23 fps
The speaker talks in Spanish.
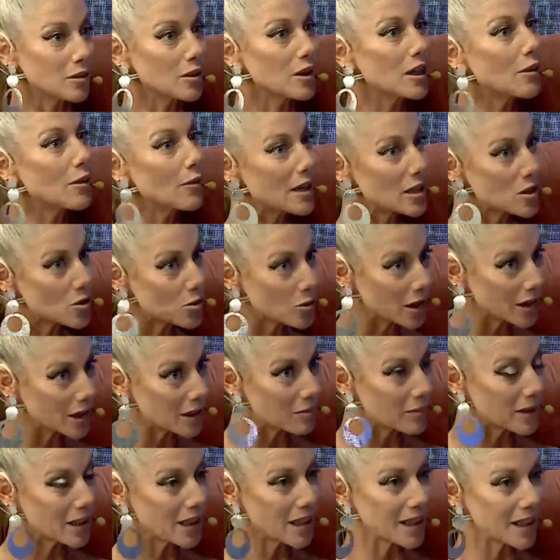Laura Yure
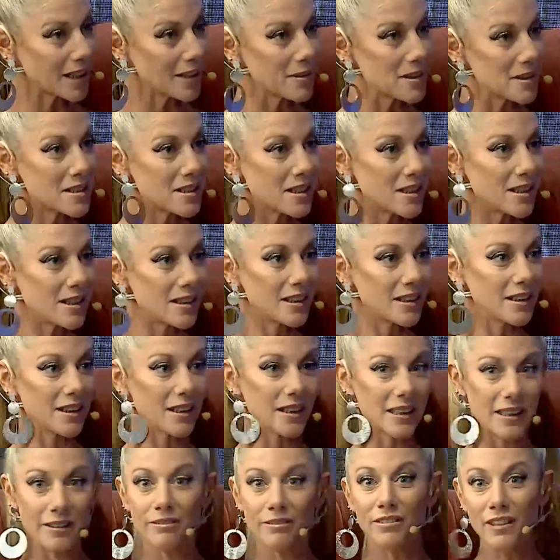también a la cabeza, eh, a
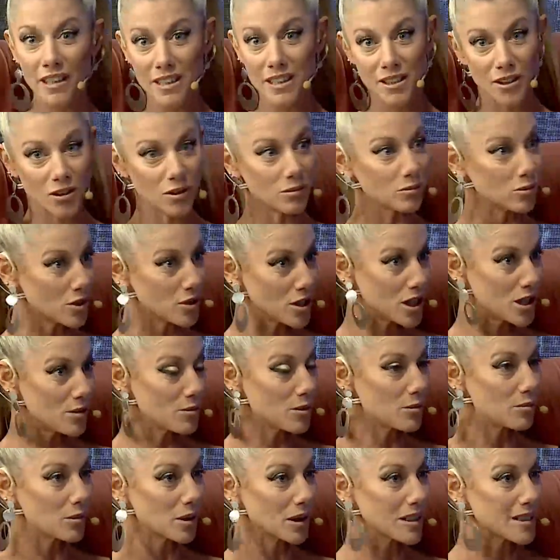quien felicito
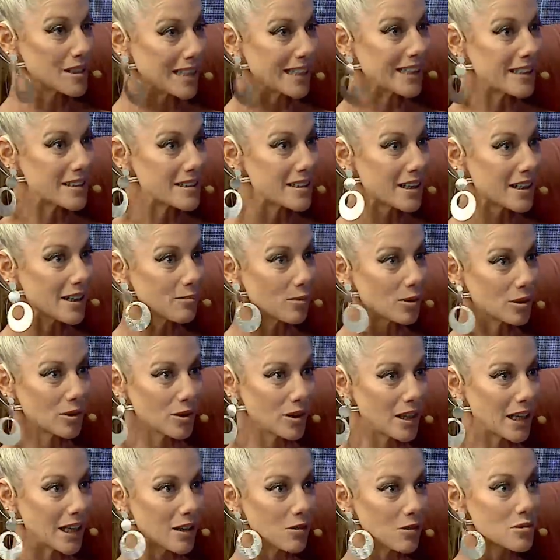muchísimo porque sé que se ha puesto
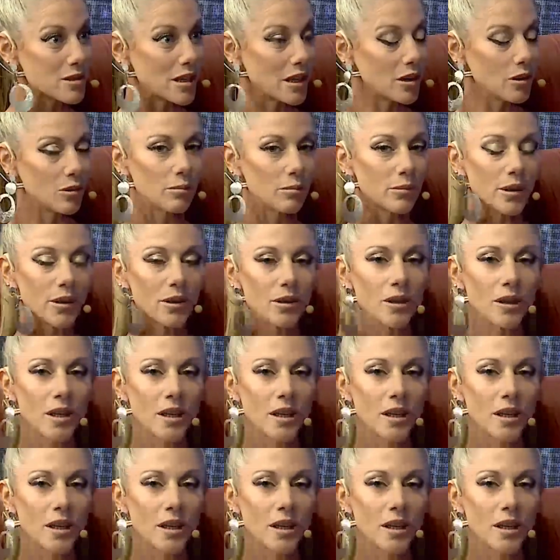la causa al hombro